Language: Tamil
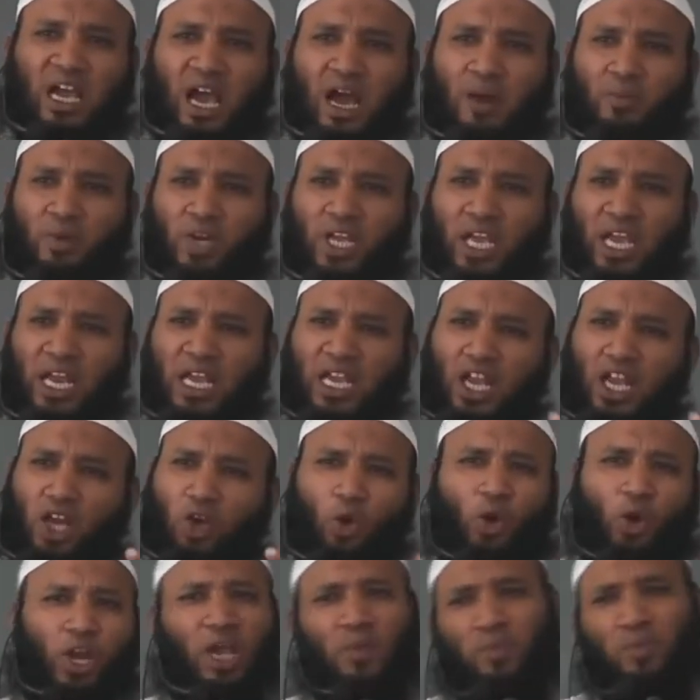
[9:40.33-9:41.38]
அப்படியே
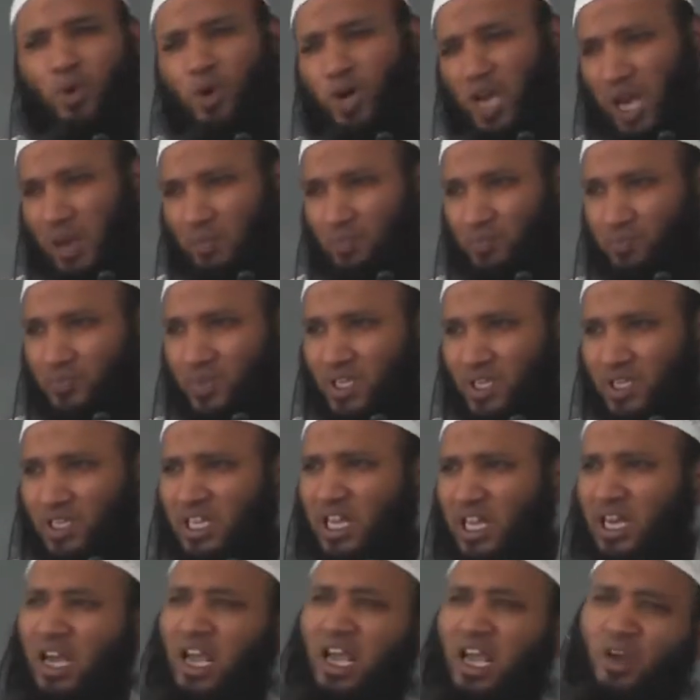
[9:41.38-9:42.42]
எண்ணிக்கொண்டே போகலாம்
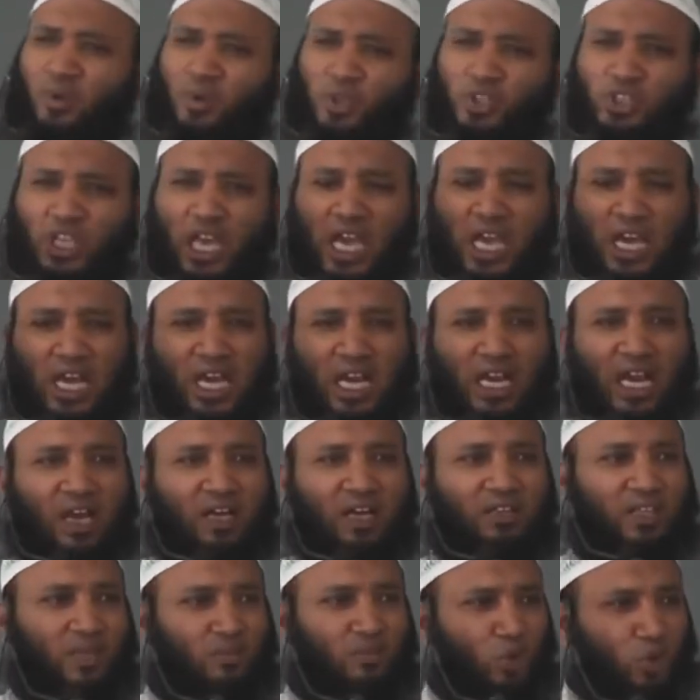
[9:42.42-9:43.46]
நிறைய விஷயங்களை
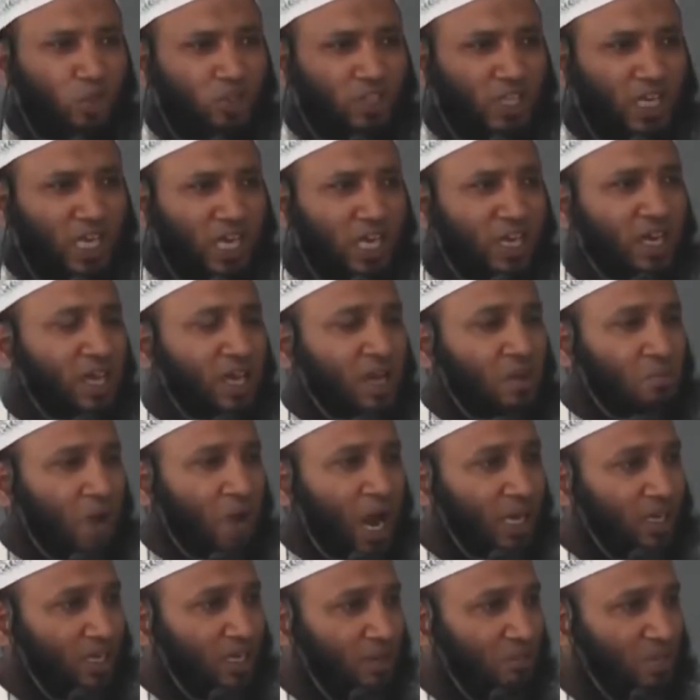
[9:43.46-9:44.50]
நாங்கள் சமூகத்தில்
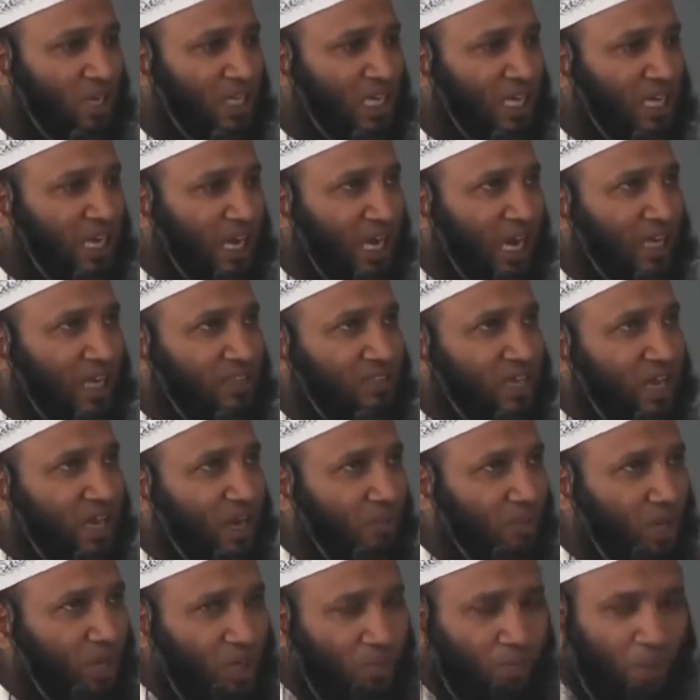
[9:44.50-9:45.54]
மாற்று மத
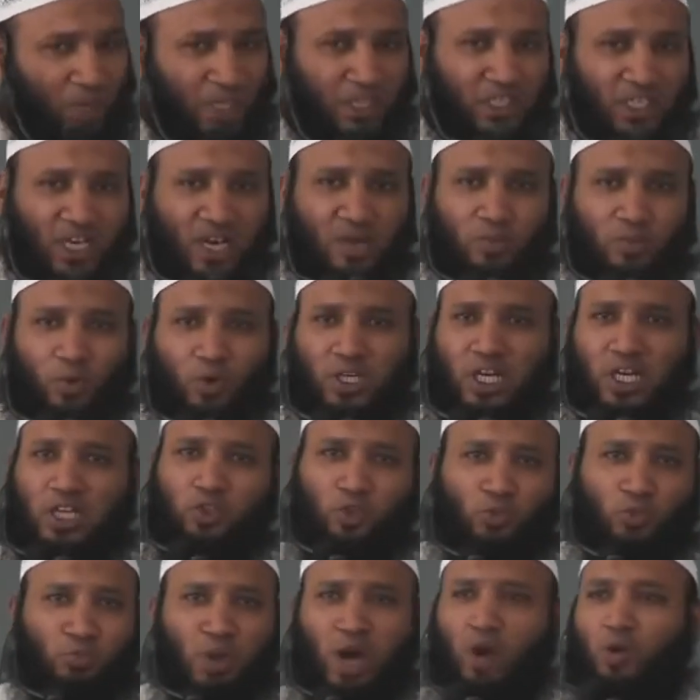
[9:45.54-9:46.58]
கலாச்சாரம்னு பட்டியல்
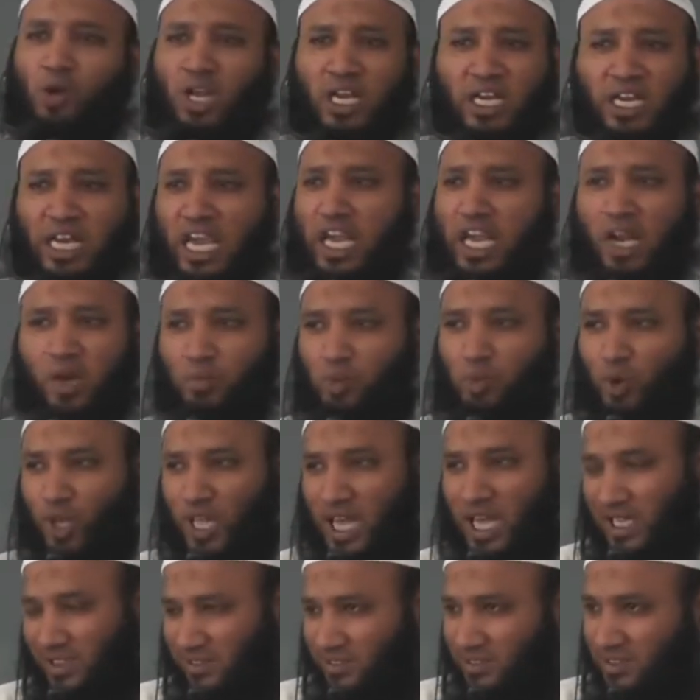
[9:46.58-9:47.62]
போட்டால் ஜும்மாவுடைய நேரம்
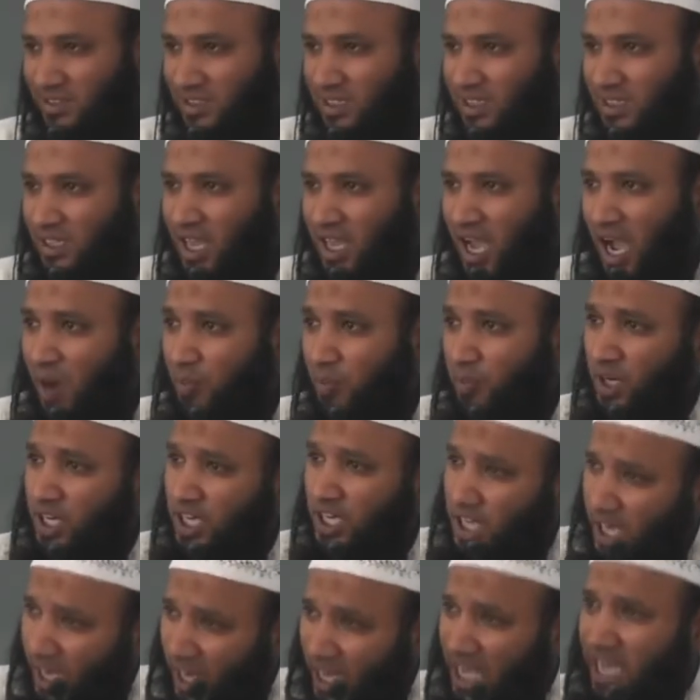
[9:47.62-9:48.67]
போத அப்படி
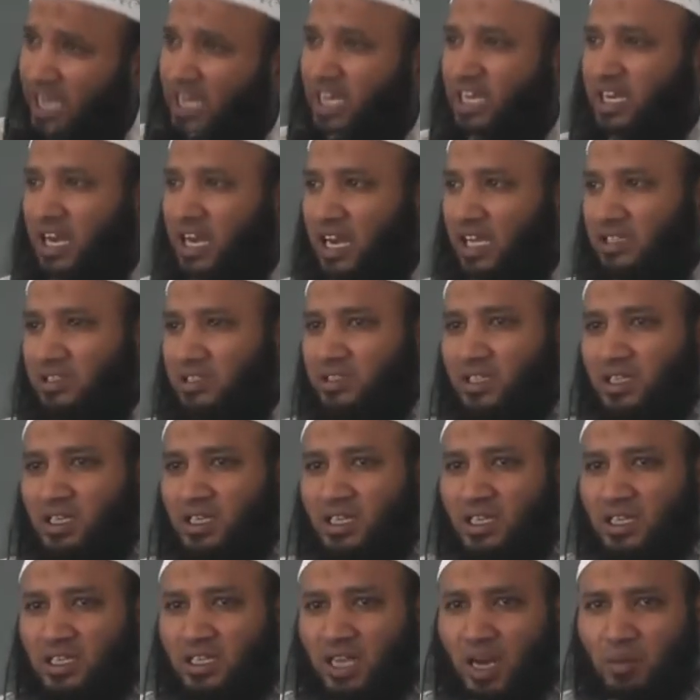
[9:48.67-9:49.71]
நிறைய இருக்கிறது
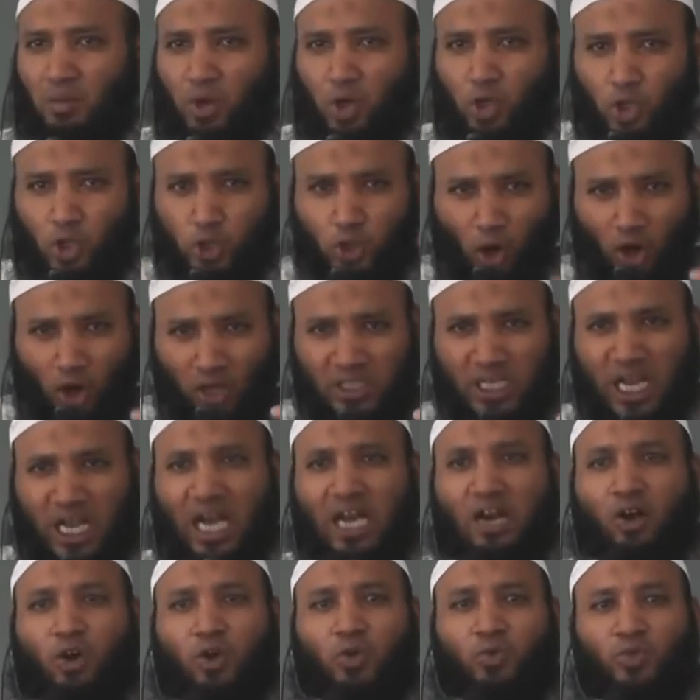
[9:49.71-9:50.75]
நம்ம ஒரு
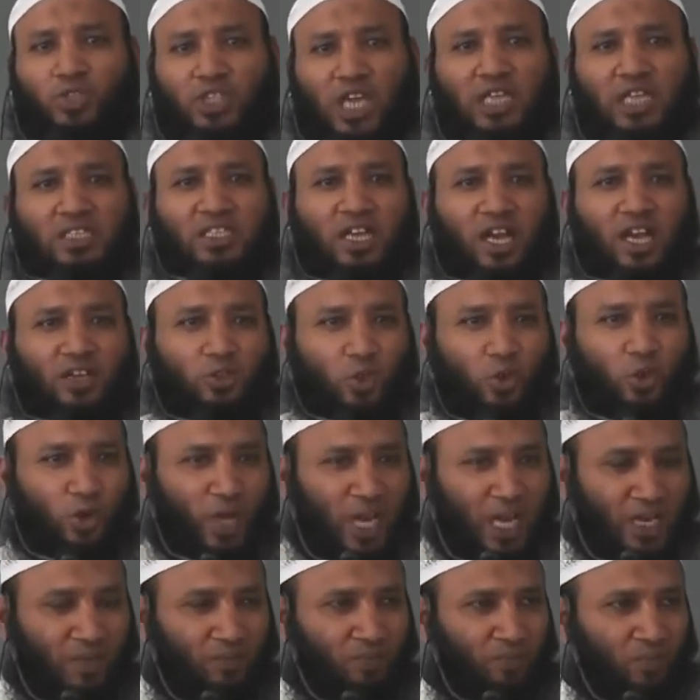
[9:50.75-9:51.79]
ஷோட்டாக ஒரு விஷயத்தை நான்
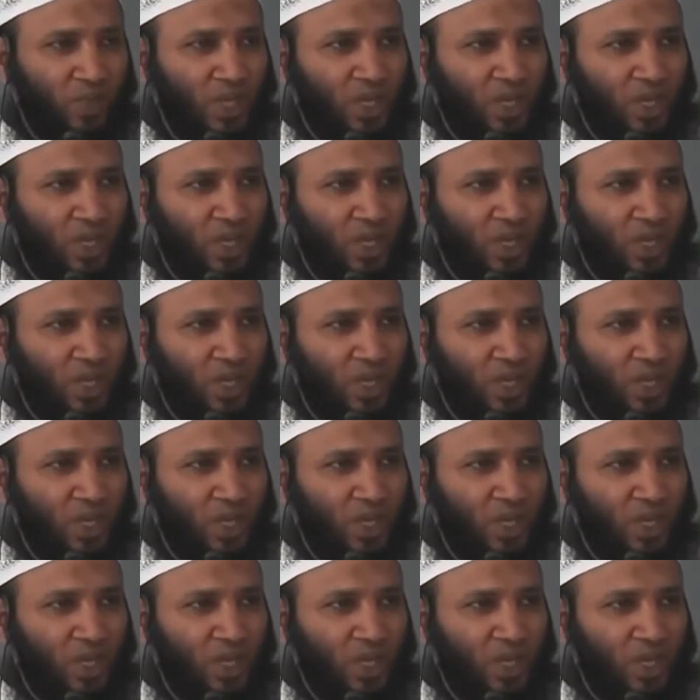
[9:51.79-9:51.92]
சொல்கிறேன்